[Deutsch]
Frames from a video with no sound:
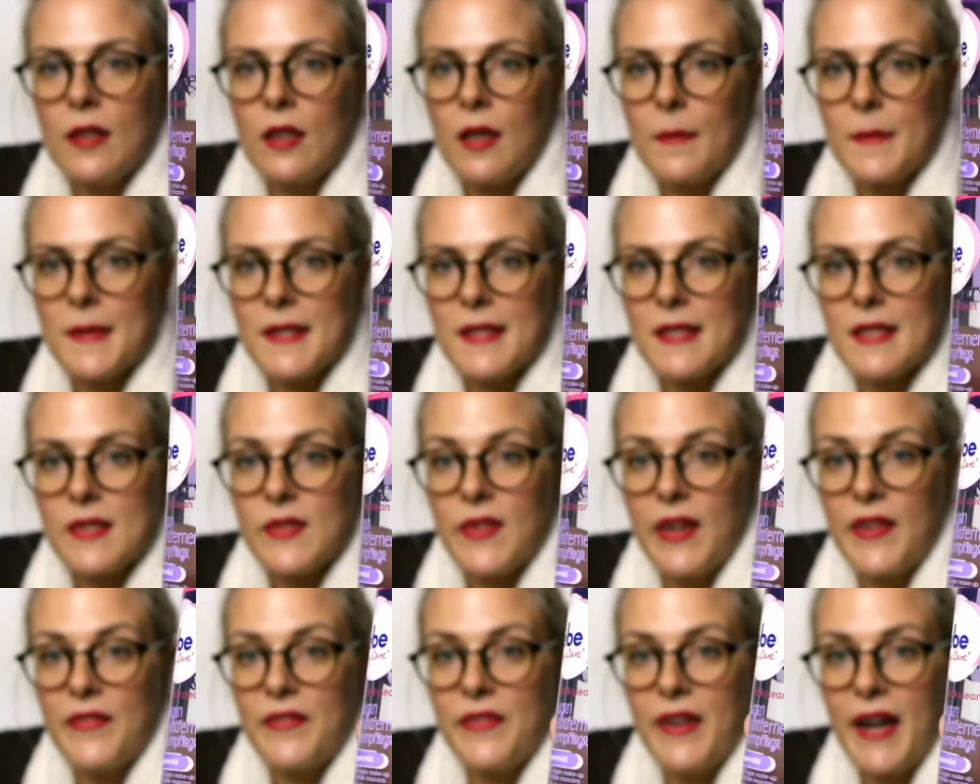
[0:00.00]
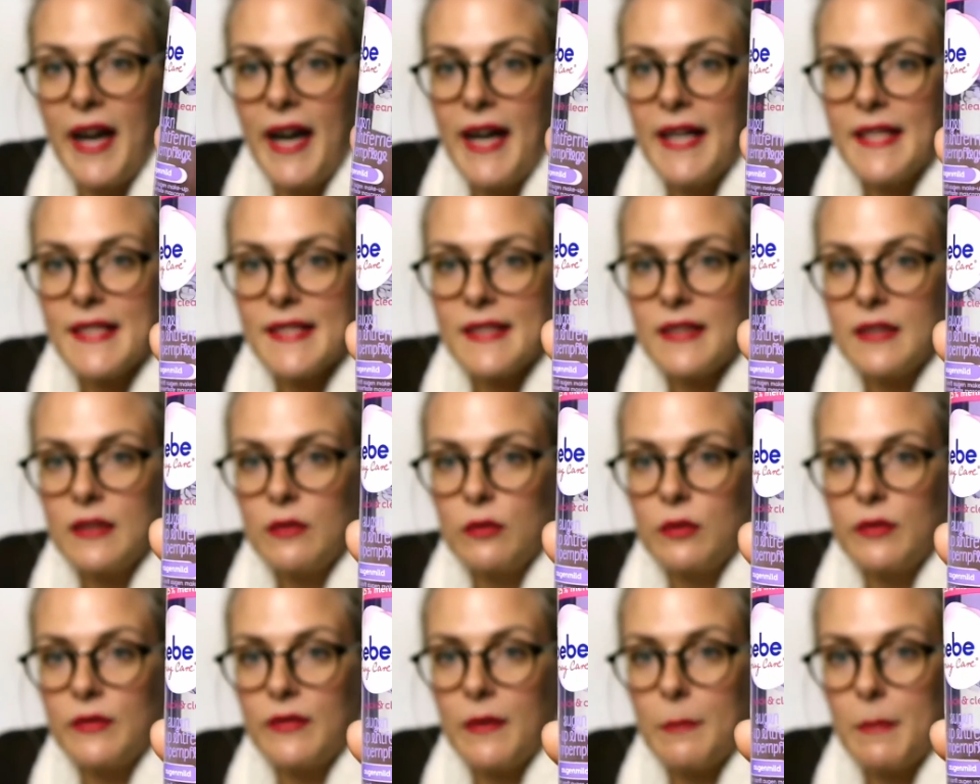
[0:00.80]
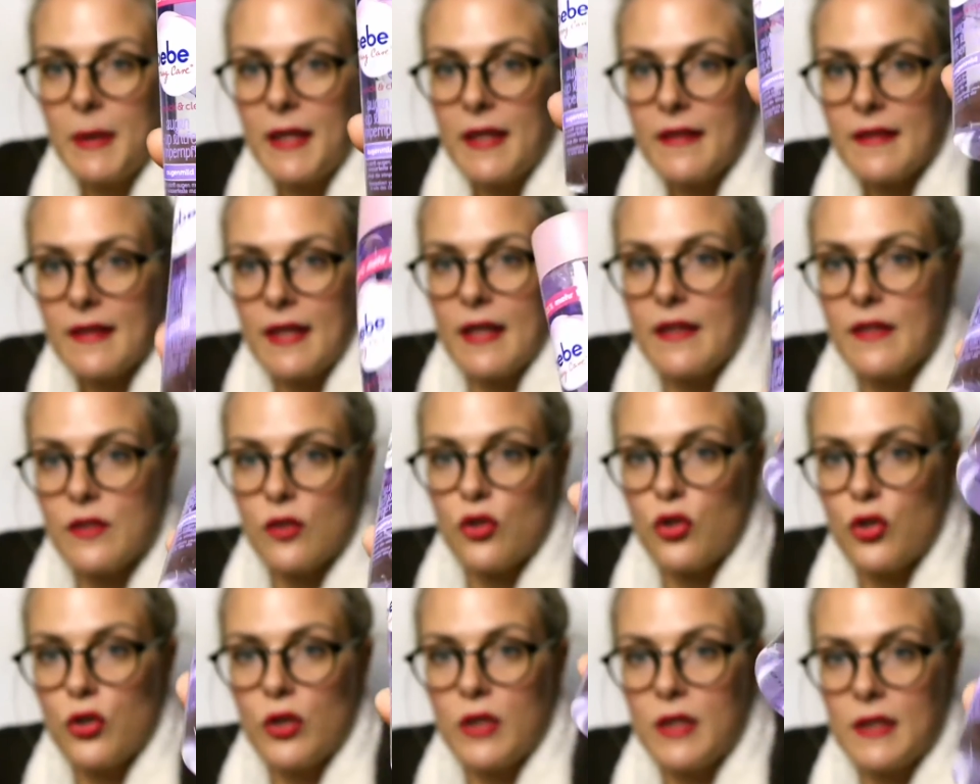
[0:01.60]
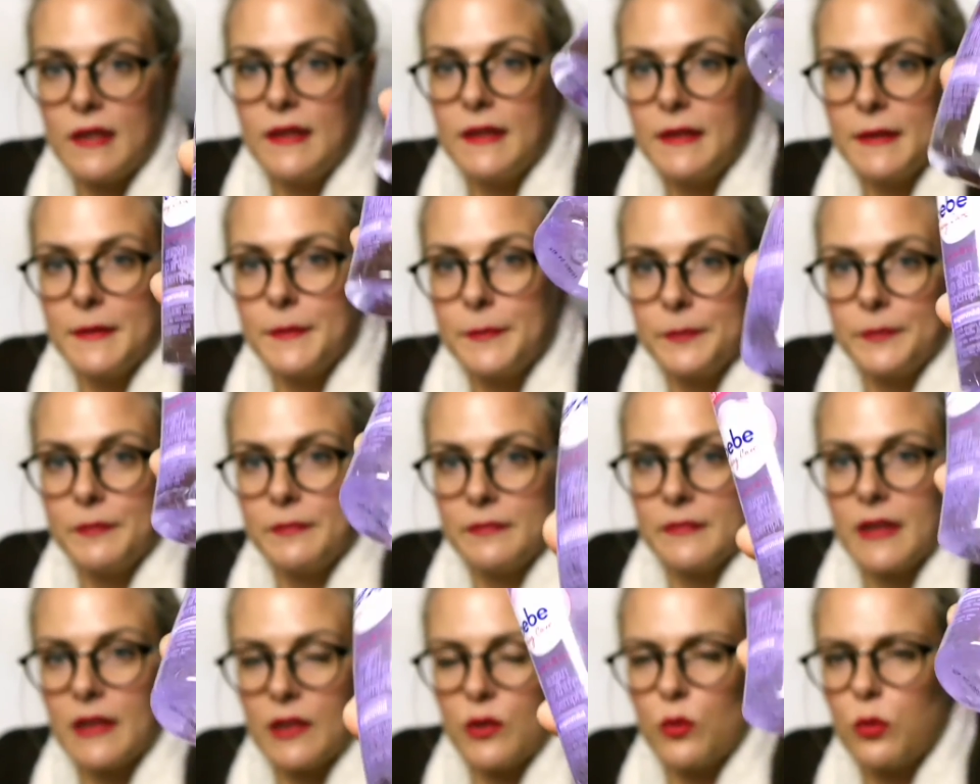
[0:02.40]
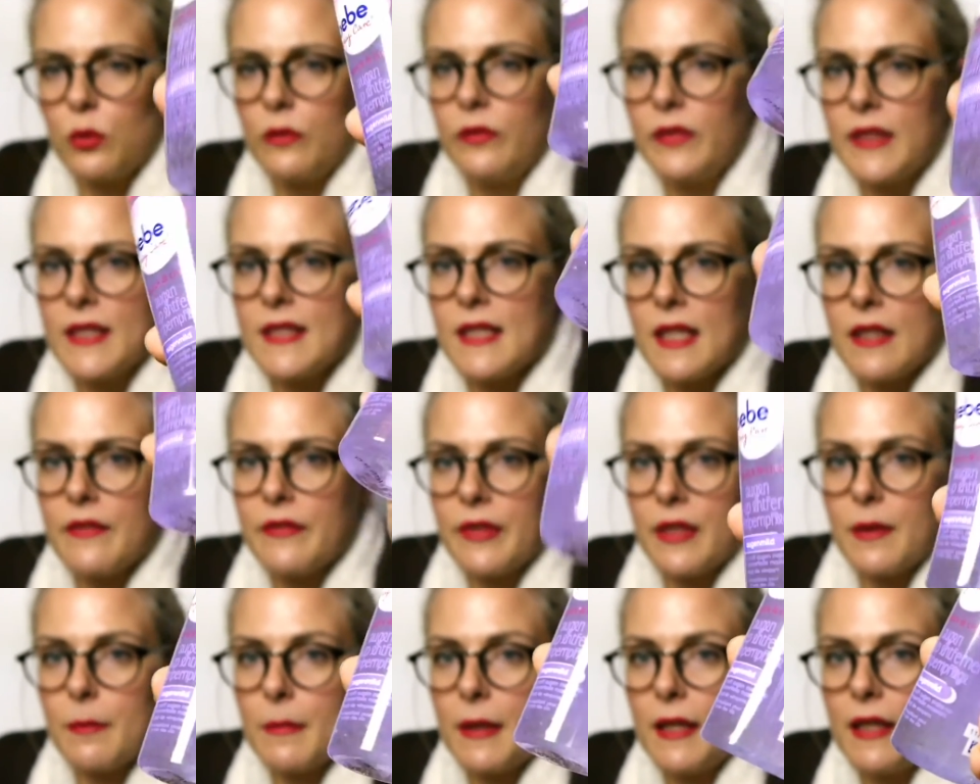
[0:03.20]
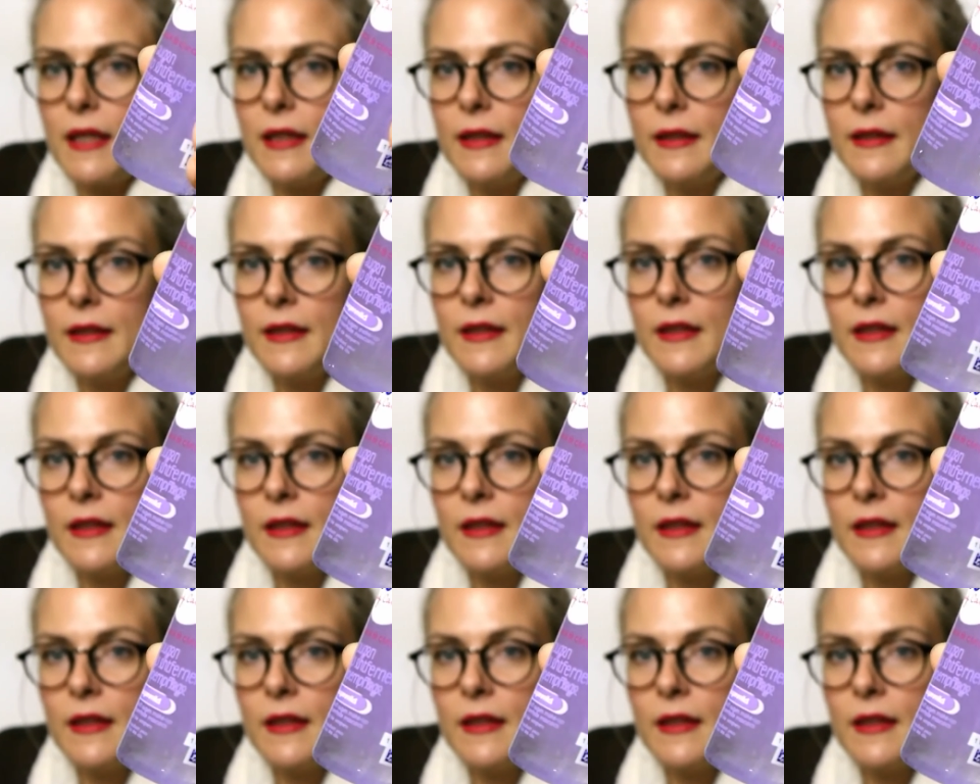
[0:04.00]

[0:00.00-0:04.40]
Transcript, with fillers: hier kommt es in zwei Phasen und wenn man das Ganze schüttelt, das tun wir jetzt einfach mal,